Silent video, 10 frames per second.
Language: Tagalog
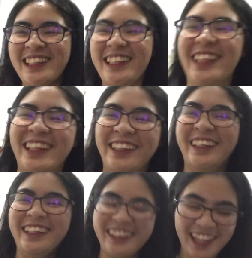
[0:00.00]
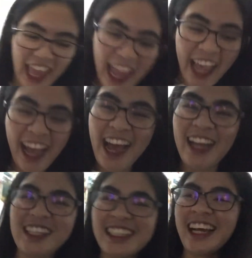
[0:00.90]
no?
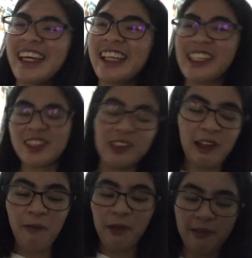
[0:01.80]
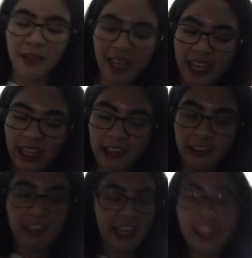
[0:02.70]
Halos kakatas ko lang po maligo.
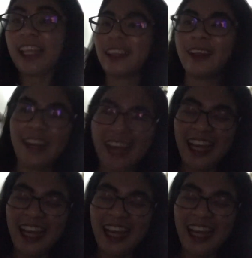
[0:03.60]
And ito na,